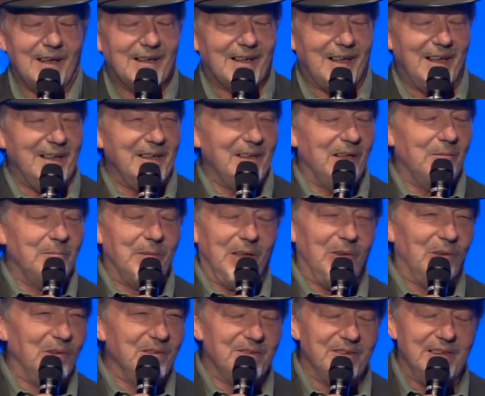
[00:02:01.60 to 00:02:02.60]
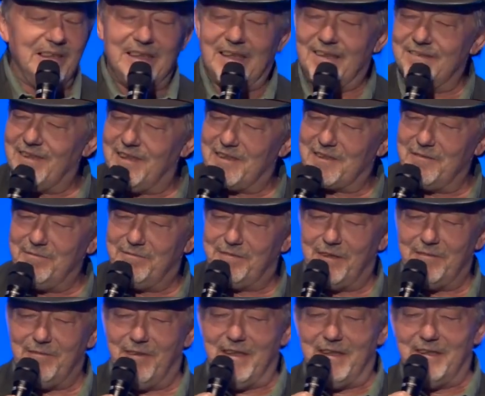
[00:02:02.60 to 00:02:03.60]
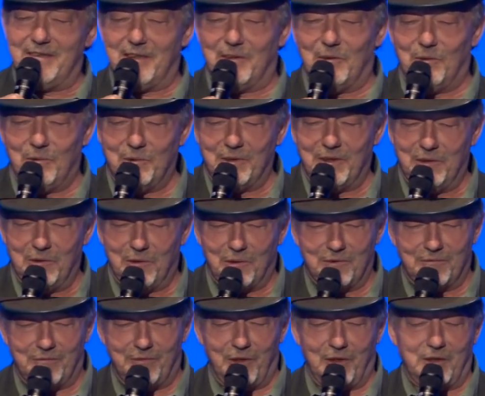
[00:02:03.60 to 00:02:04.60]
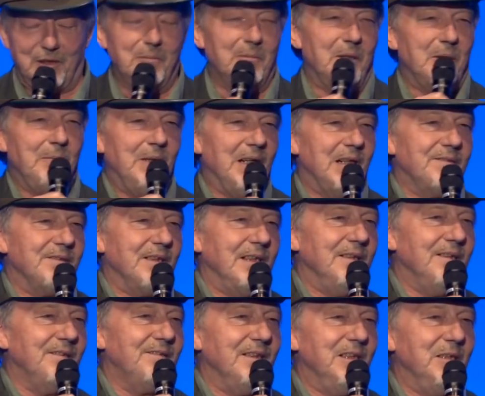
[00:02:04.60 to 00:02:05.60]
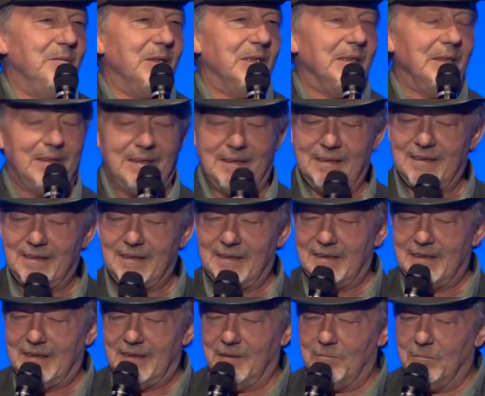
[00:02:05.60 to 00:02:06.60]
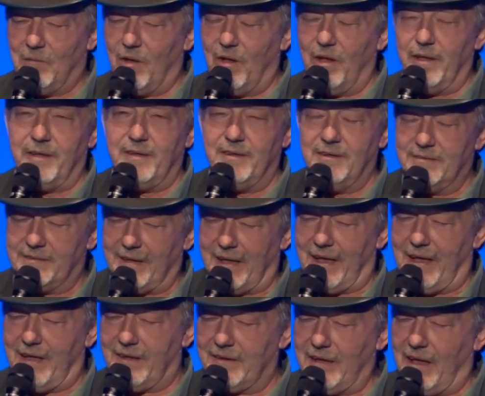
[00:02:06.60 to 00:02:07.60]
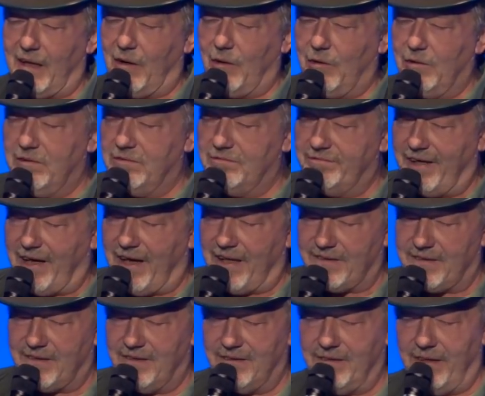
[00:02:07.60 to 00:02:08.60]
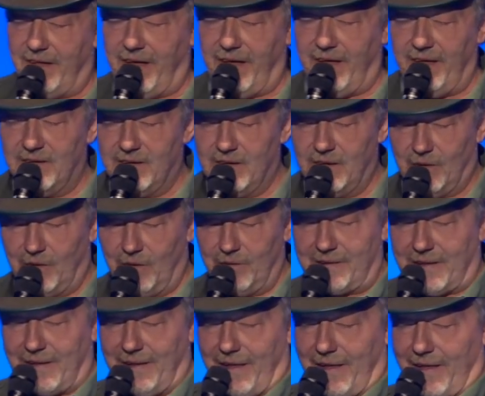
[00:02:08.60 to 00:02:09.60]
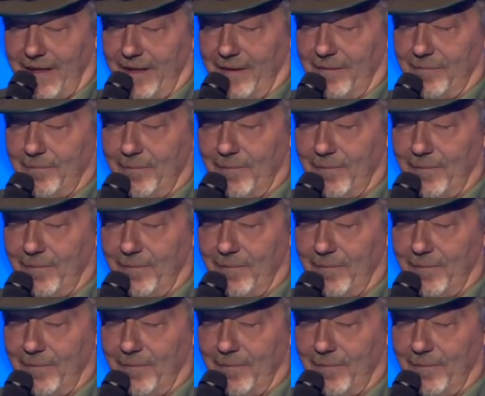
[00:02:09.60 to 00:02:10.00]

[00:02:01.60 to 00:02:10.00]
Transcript: Keiner bei uns in Niedersachsen verwendet ja ohne Not Wörter mit mehr als eine Silbe. Moin, Tag, Jau, was, nee und klar.